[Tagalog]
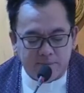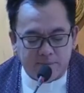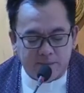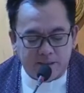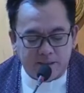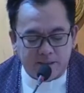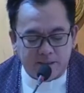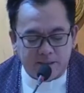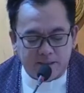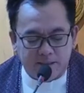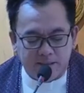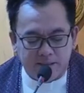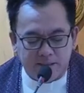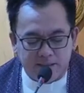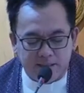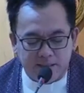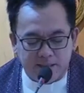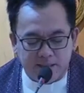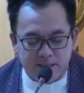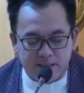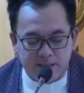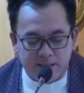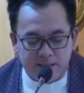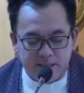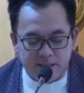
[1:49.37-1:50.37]
sapagkat
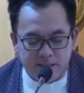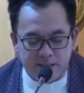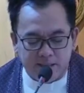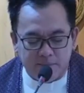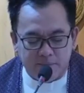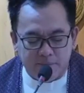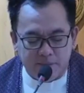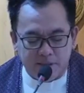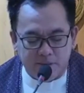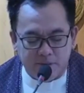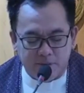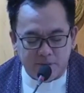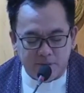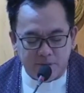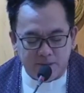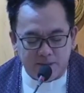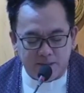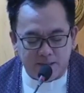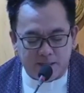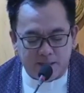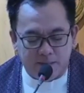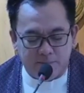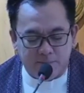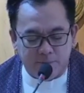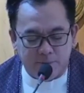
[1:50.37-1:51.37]
naghihirap ako
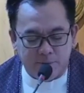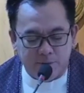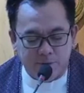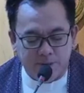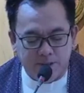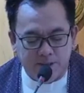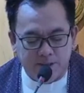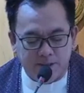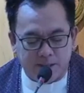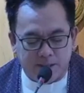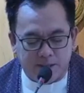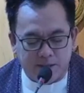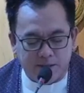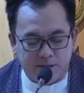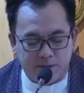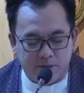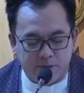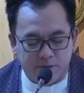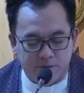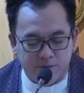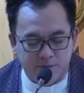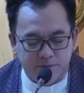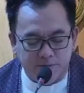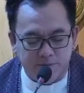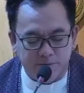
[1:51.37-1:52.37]
sa apoy na
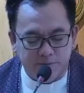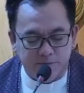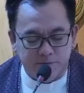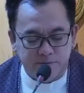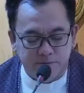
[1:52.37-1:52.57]
ito.